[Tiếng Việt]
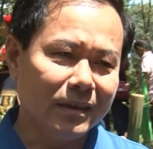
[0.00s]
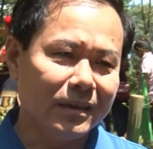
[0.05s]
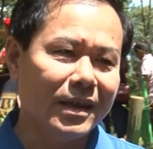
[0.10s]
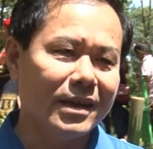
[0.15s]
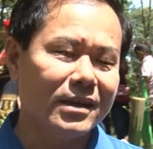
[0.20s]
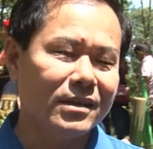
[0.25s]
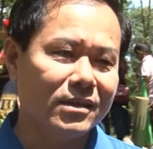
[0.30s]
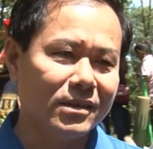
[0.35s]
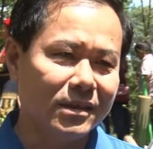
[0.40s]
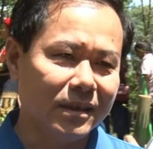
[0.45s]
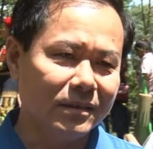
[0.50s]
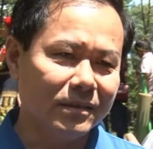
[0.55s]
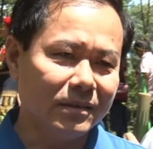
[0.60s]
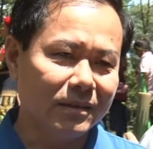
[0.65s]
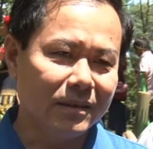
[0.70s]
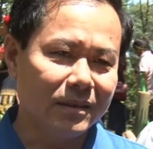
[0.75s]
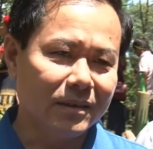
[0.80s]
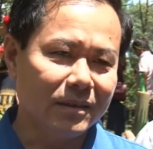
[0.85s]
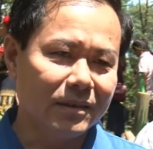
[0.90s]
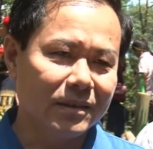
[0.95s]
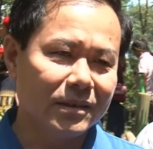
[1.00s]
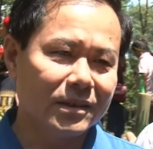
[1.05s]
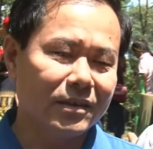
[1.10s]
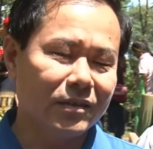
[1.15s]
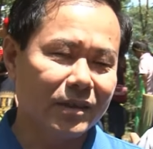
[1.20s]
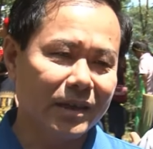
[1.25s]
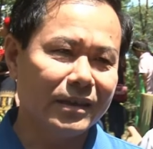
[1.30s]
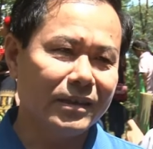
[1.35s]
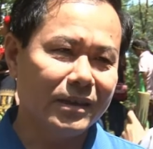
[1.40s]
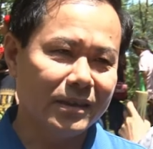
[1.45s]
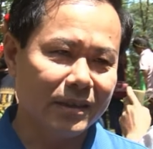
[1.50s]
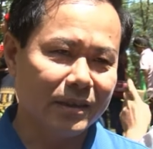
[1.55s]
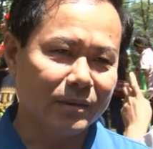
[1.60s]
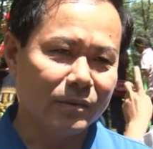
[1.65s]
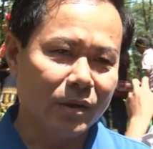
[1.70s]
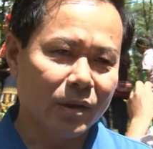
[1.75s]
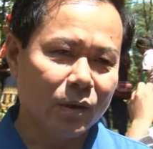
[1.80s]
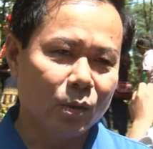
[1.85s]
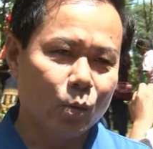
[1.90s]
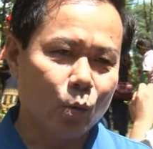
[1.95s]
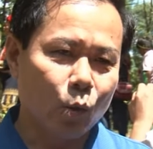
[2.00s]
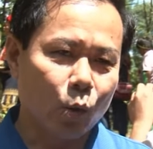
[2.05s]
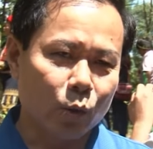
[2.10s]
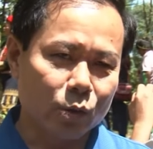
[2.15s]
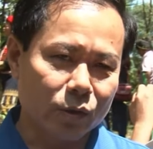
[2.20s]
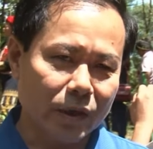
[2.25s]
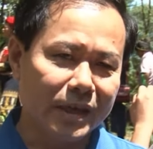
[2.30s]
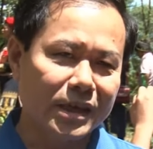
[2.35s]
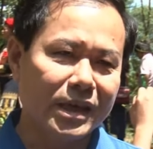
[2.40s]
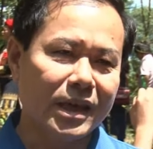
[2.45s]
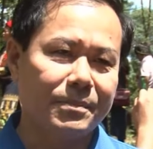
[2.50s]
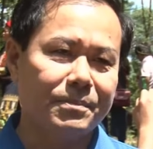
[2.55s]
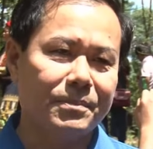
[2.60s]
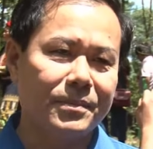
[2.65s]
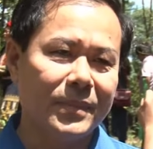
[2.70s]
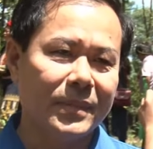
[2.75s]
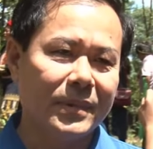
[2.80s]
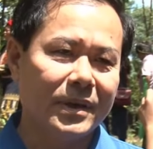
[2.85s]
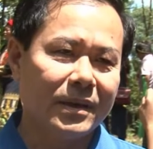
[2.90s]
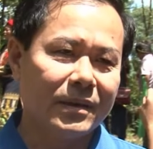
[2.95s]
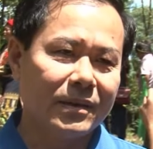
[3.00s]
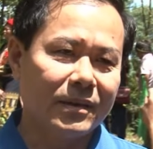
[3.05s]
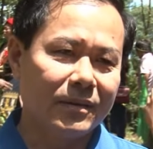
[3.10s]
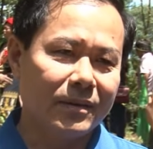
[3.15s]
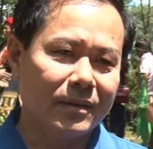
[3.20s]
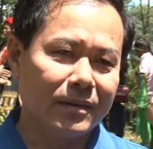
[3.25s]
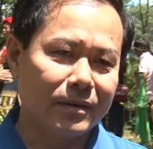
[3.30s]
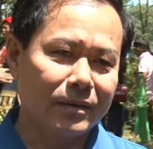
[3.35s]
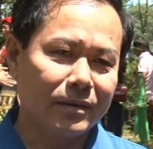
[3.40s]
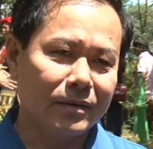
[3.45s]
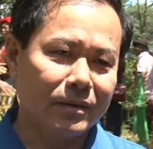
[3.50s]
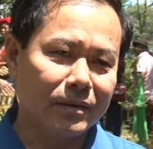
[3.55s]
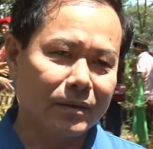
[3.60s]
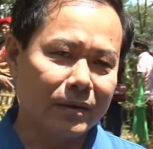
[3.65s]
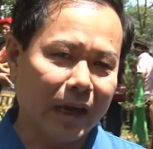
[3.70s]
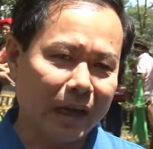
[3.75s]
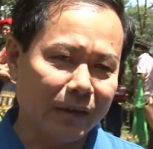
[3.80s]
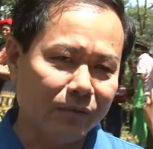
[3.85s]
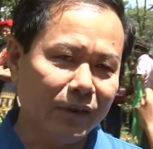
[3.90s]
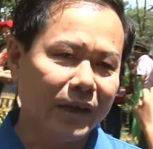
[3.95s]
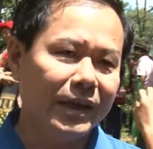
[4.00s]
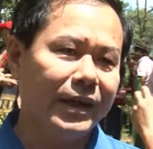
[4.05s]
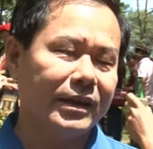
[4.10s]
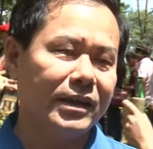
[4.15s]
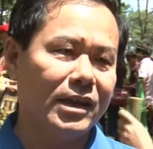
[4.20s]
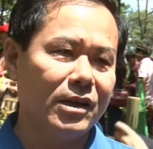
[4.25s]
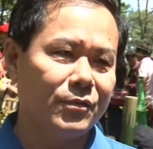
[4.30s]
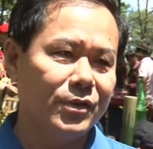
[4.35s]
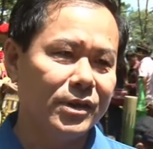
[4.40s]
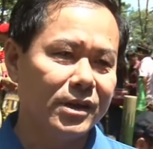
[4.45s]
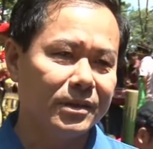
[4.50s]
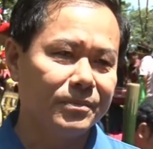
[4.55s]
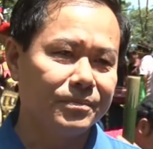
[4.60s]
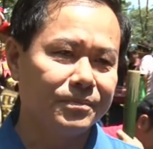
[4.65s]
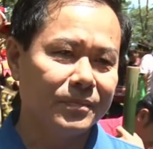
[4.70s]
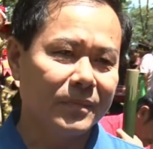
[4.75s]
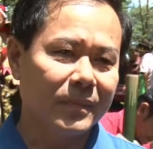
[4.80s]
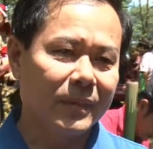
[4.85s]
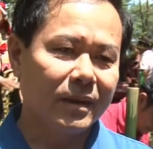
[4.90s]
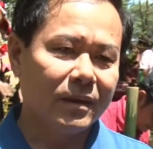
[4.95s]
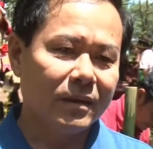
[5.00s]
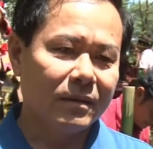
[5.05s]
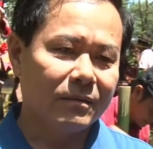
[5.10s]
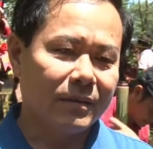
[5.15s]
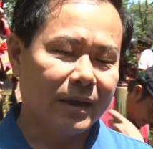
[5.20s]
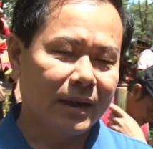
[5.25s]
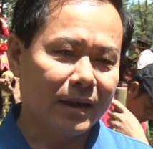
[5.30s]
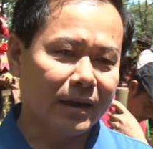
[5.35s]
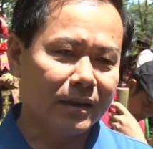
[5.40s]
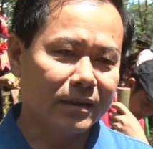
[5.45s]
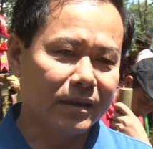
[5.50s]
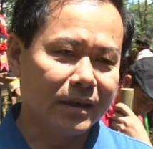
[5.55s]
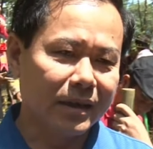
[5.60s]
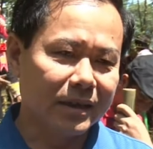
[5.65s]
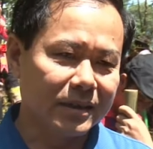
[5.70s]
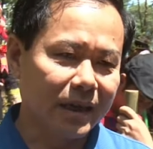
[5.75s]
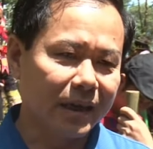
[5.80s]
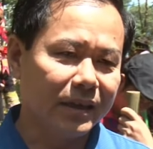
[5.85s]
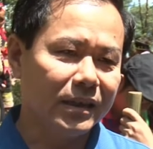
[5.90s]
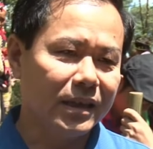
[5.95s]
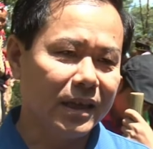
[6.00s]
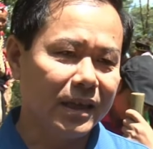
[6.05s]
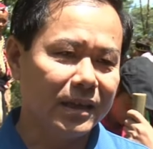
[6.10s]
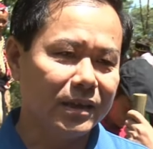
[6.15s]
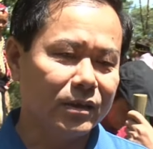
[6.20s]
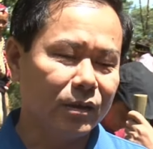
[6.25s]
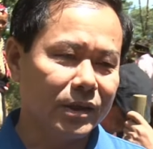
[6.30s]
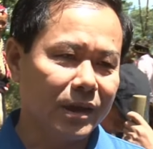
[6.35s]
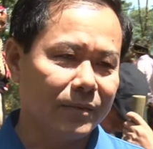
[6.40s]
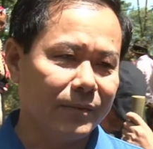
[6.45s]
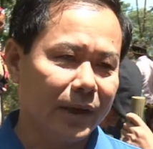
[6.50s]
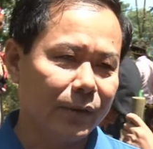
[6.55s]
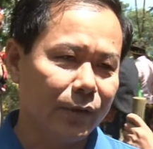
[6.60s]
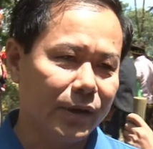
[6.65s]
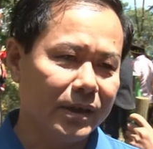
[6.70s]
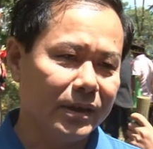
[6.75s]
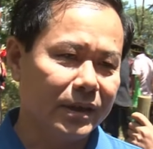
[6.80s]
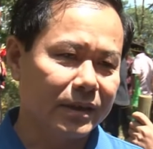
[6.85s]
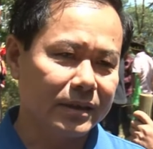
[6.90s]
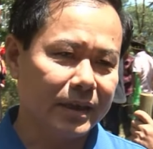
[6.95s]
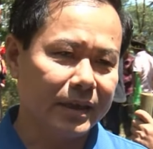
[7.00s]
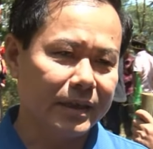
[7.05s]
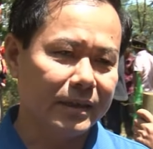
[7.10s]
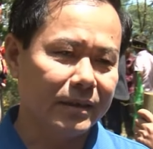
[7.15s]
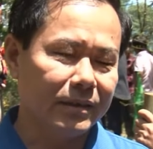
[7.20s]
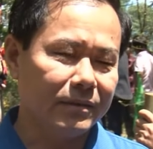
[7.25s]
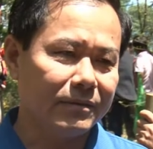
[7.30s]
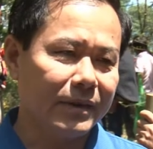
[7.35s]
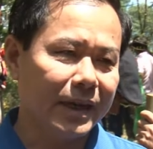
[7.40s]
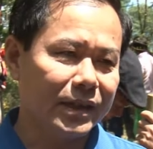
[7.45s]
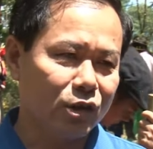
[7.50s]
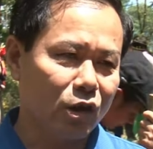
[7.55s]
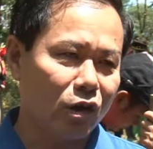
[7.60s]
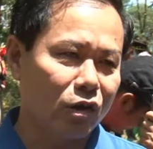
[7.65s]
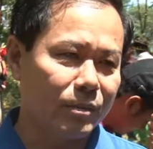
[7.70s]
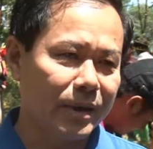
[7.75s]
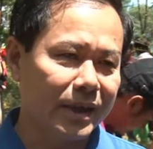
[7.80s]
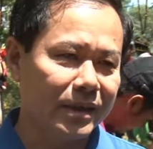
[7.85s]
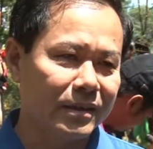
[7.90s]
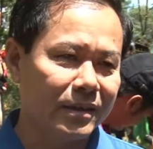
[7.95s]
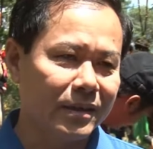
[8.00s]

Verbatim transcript: định hướng của doanh nghiệp gắn với lại địa phương và người dân thì có thể phát huy được cái vai trò của mình.